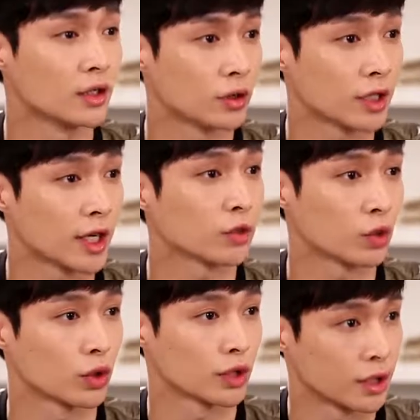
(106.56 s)
一个人这样
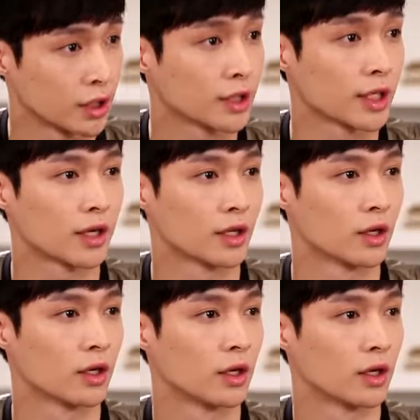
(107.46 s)
做一个这样
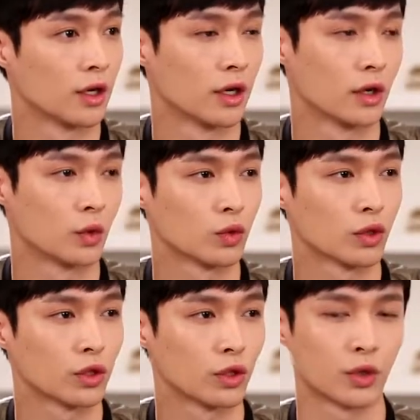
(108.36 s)
的呃工
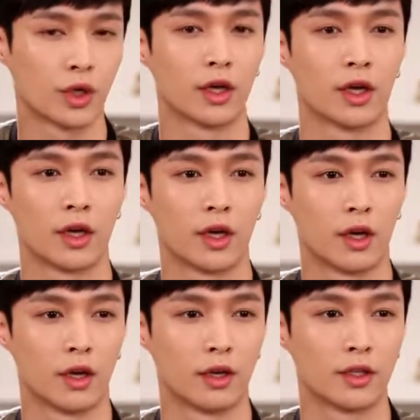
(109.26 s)
作室，所以
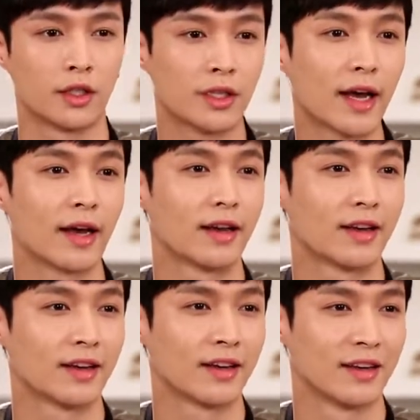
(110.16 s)
呃期待